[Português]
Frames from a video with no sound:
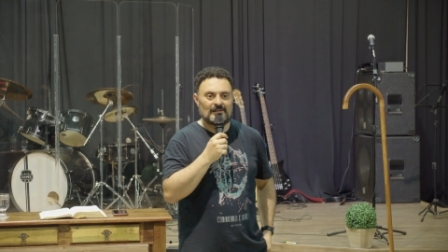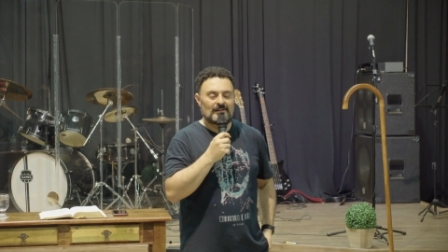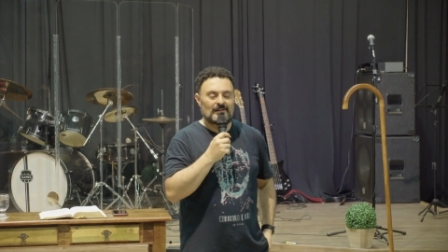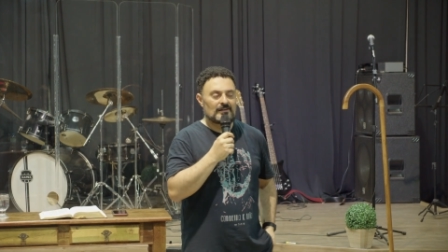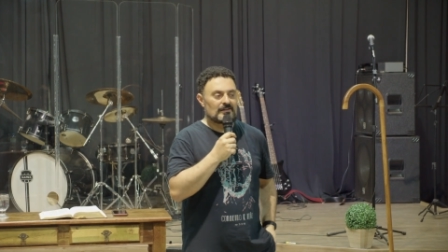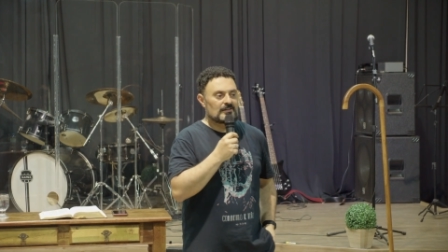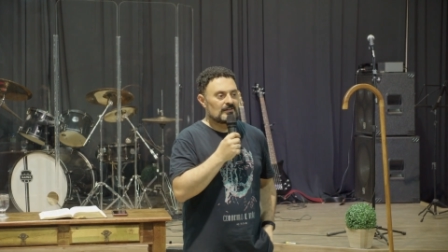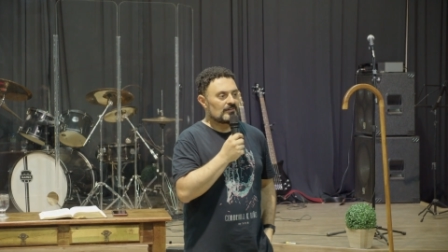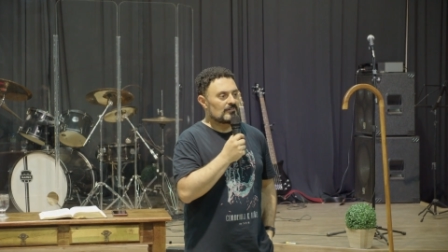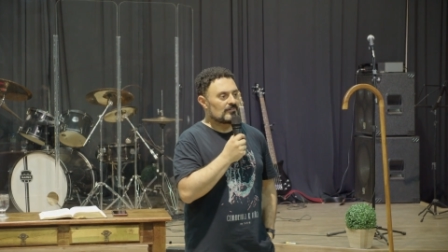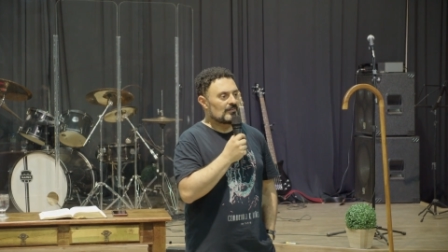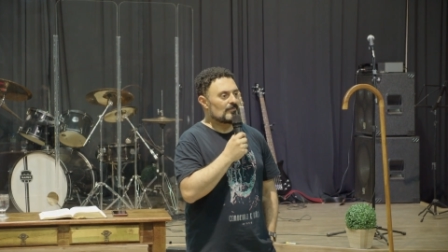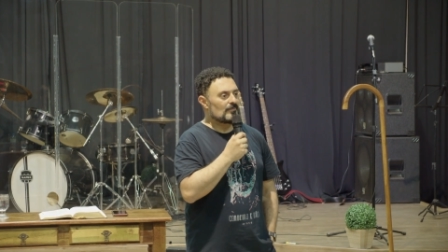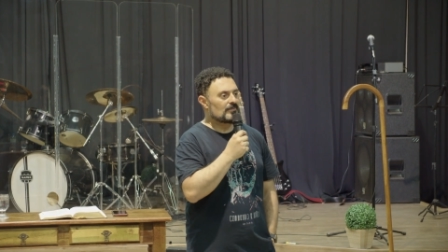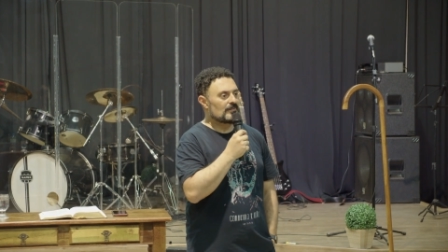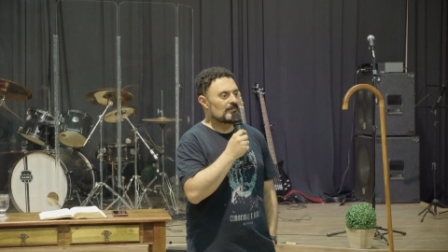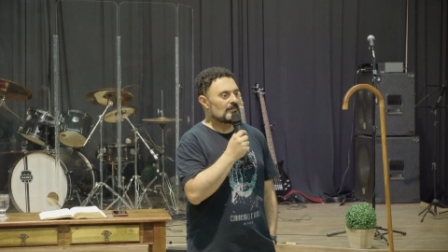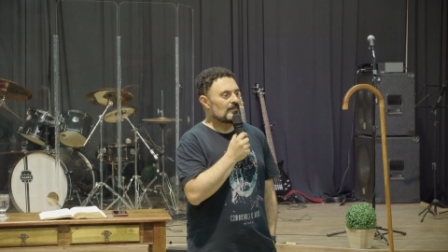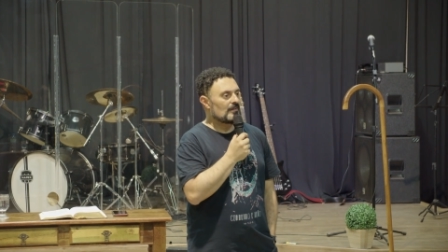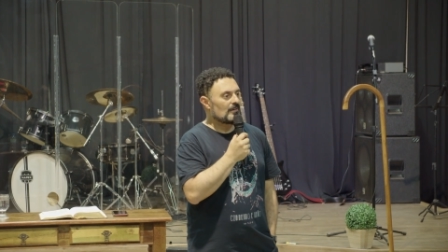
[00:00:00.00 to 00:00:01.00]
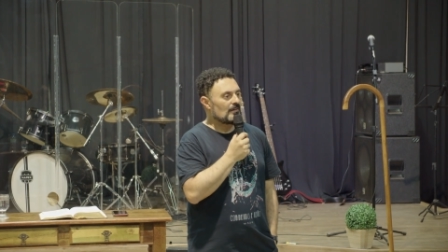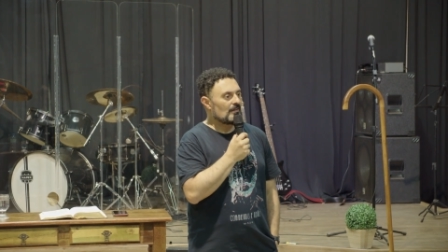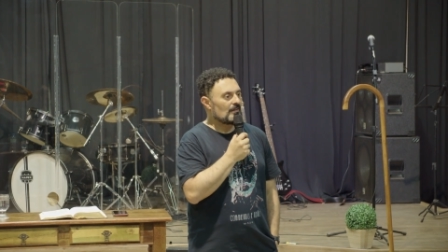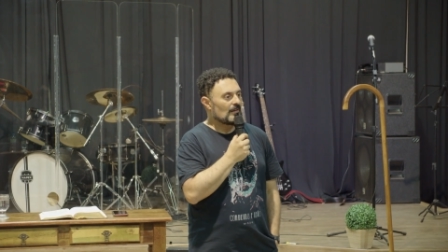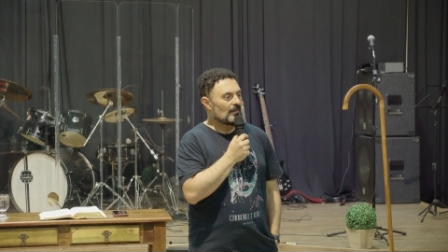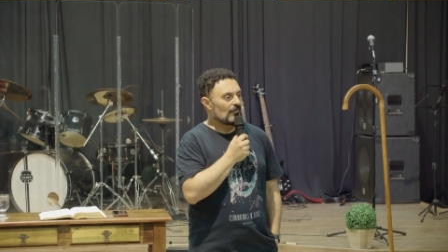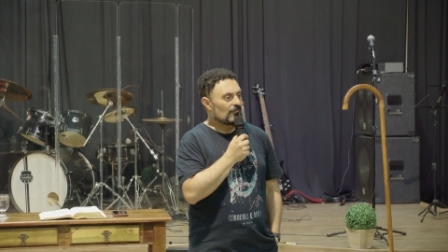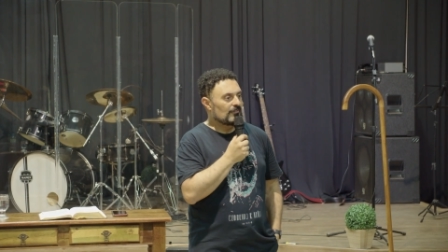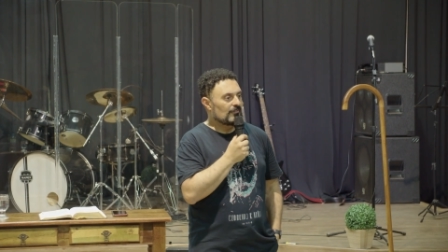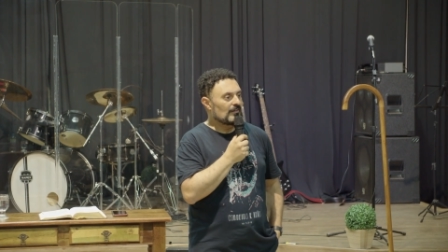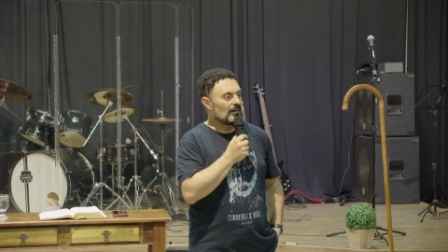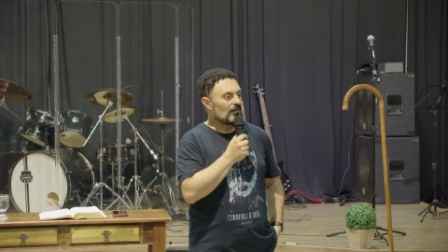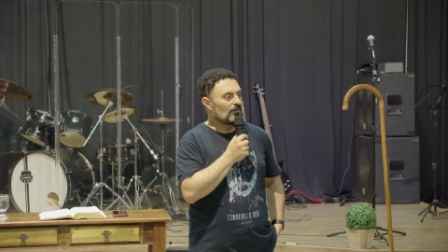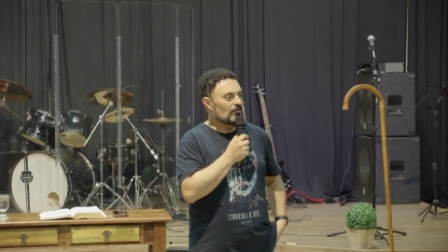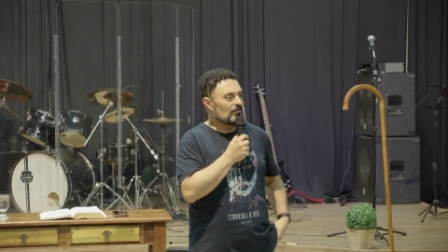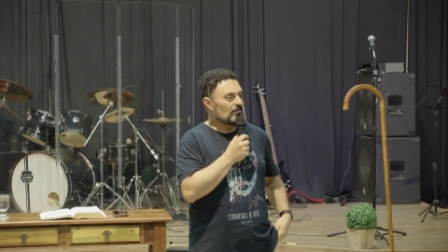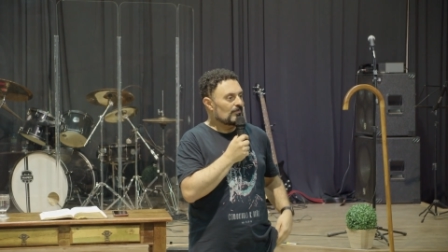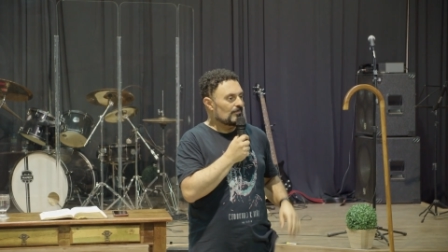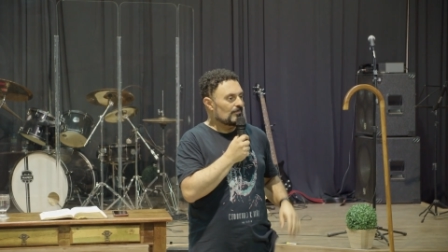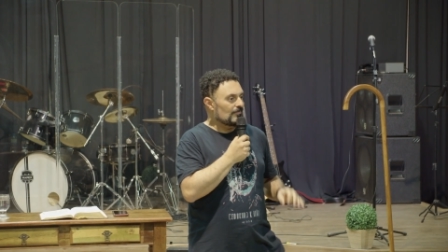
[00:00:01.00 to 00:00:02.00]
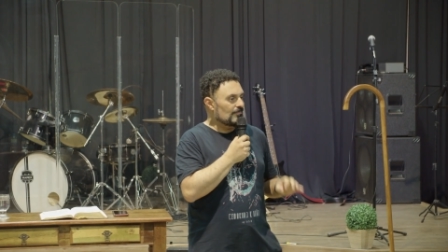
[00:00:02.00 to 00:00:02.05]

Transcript: E querido, sabe que eu vi algo